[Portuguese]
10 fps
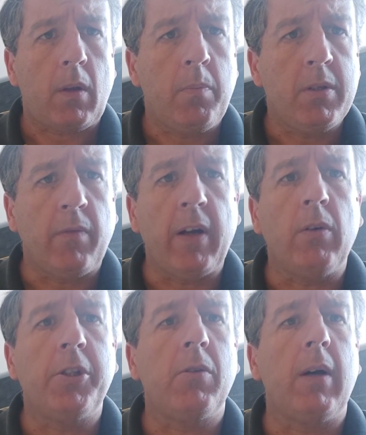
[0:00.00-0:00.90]
pistão vai
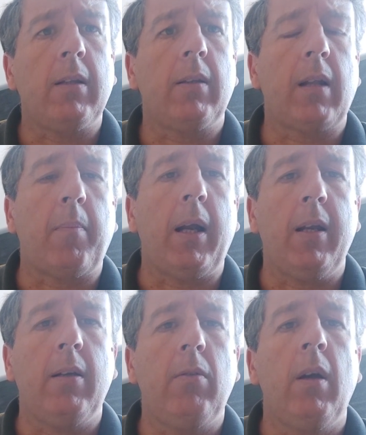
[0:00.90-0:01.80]
continuar
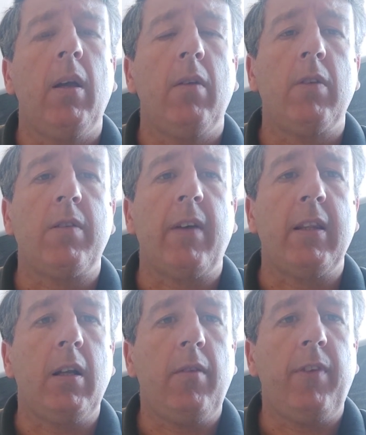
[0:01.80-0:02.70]
trabalhando e você vai
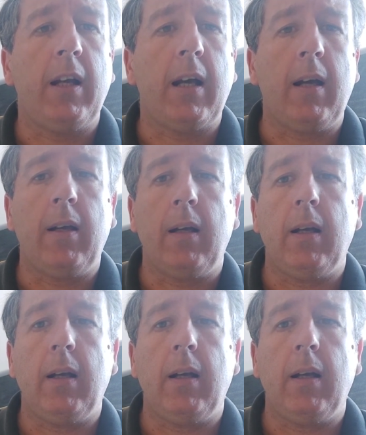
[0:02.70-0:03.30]
danificar